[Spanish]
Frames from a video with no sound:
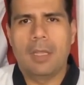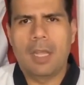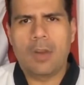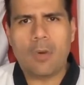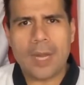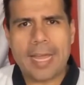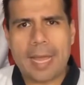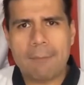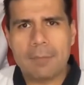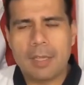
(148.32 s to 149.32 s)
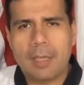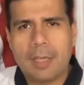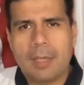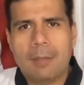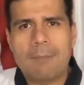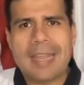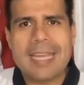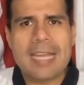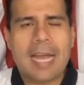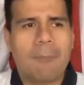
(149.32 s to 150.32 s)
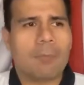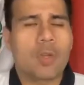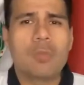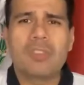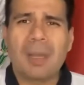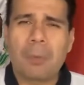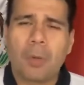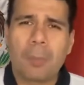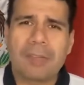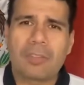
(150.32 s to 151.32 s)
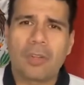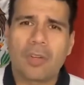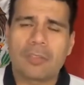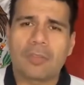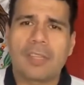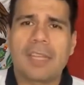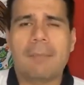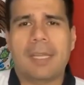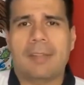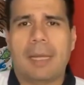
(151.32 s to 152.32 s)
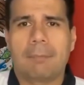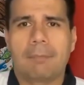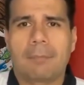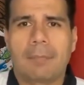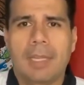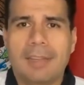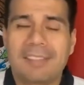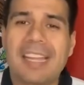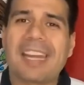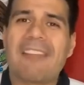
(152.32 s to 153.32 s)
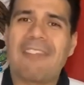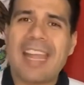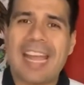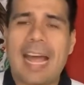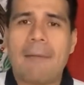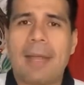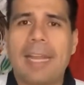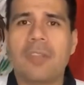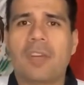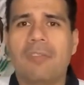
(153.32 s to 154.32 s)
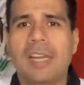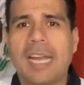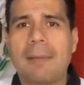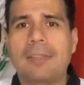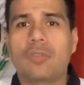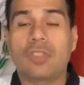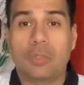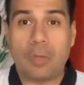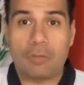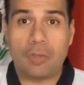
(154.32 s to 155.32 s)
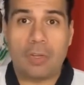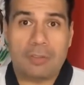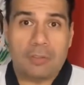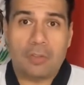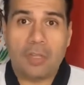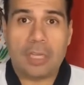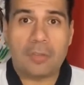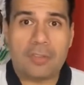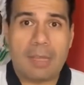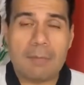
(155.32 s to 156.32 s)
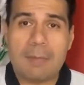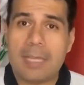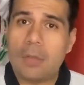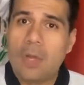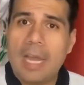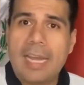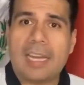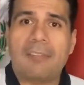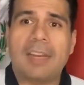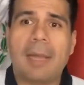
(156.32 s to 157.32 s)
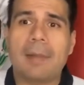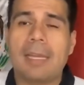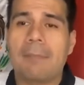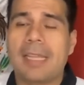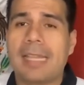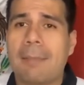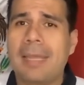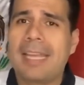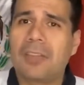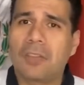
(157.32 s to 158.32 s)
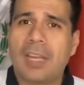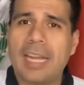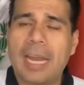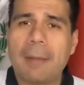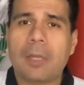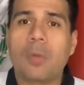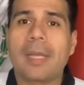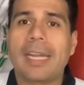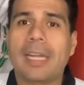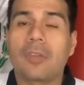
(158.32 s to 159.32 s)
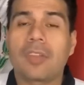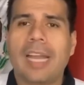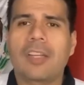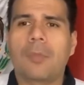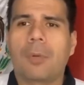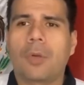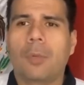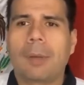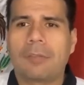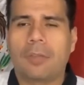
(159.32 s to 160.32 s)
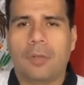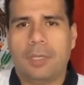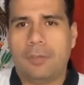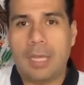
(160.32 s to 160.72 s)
Corea veía con mucha preocupación lo que sucedía en Vietnam se reflejaban, ellos reflejaban su situación, la situación que ellos estaban viviendo la reflejaban en Vietnam y eso generaba que hubieran ellos grandes preocupaciones.